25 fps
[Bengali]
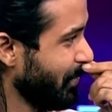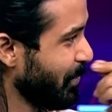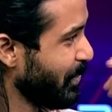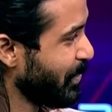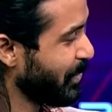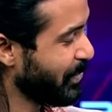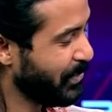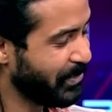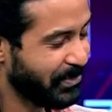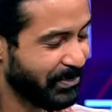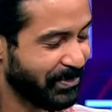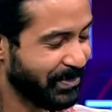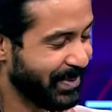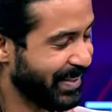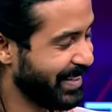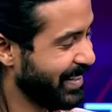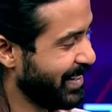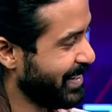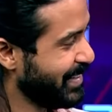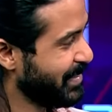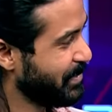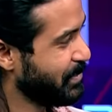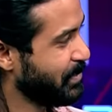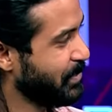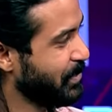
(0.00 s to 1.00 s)
ও
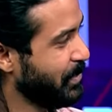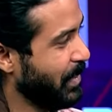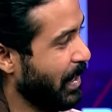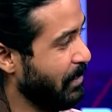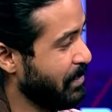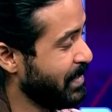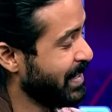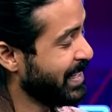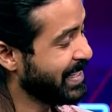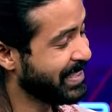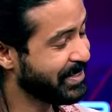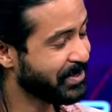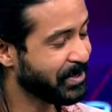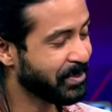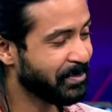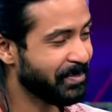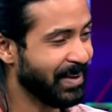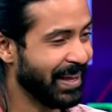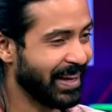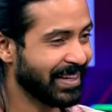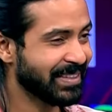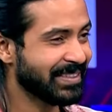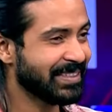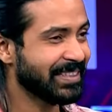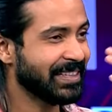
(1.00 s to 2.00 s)
আমি নিজেও
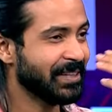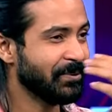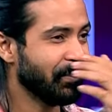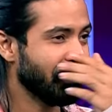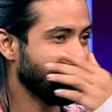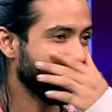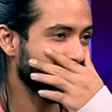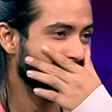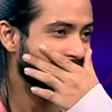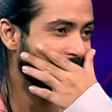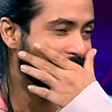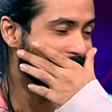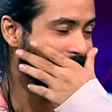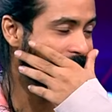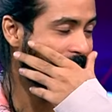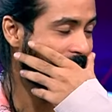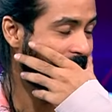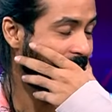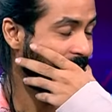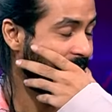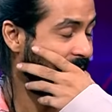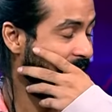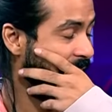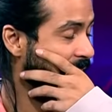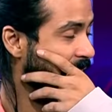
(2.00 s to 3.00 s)
ব্ল্যাঙ্ক ছিলাম অনেকক্ষণ
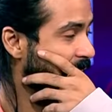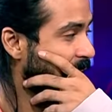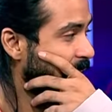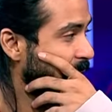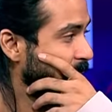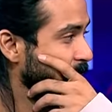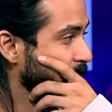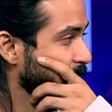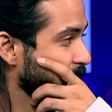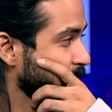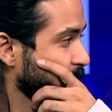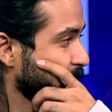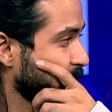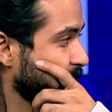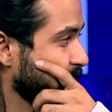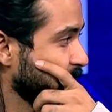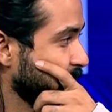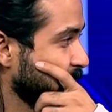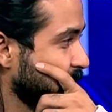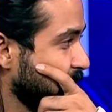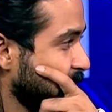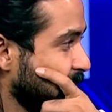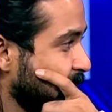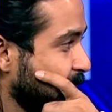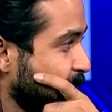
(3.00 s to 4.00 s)
অনেকটা টাইম মানে
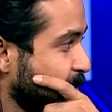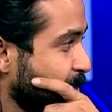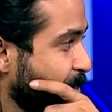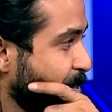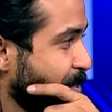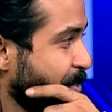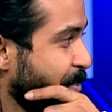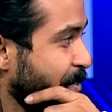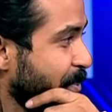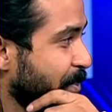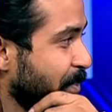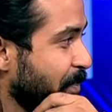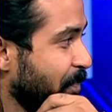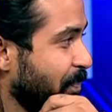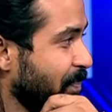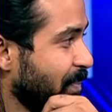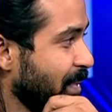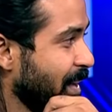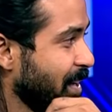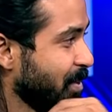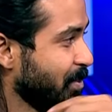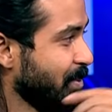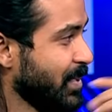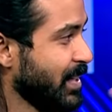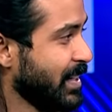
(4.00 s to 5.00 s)
আর ও তো
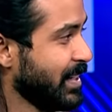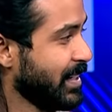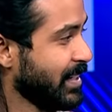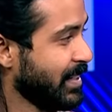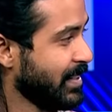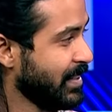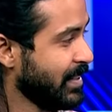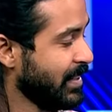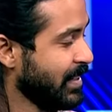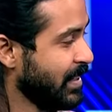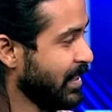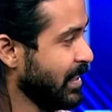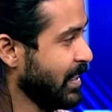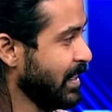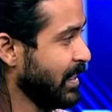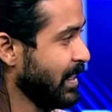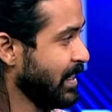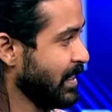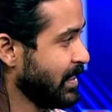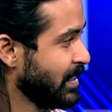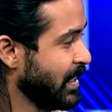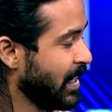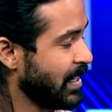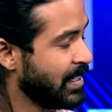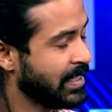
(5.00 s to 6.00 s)
আসলে এটা
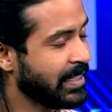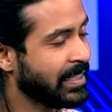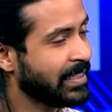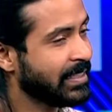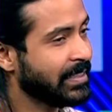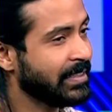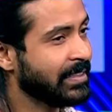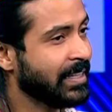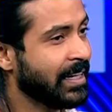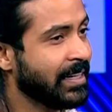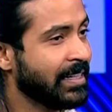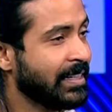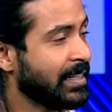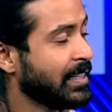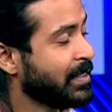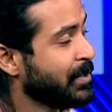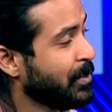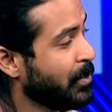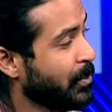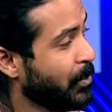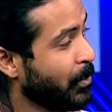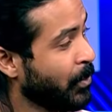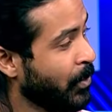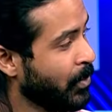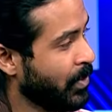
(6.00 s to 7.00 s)
এই জার্নিটা জার্নিটা তো
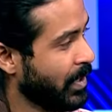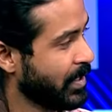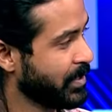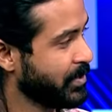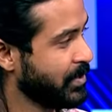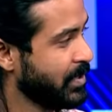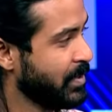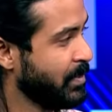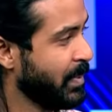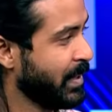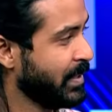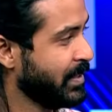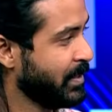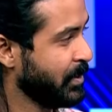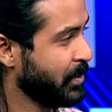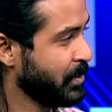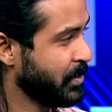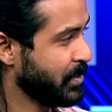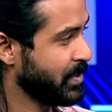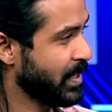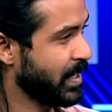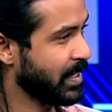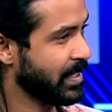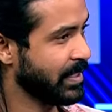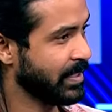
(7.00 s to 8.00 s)
ওর আসলে ব্যক্তিগত
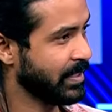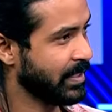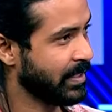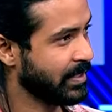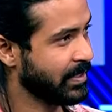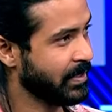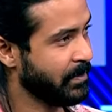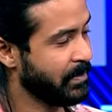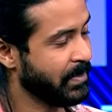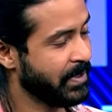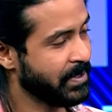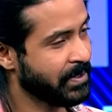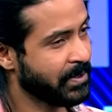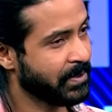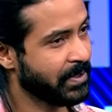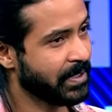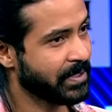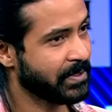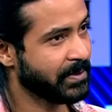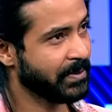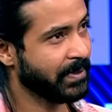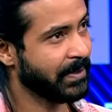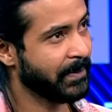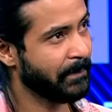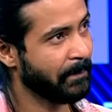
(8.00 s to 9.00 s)
জার্নি একটা মেয়ে যখন
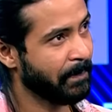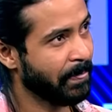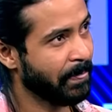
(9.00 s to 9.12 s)
আসলে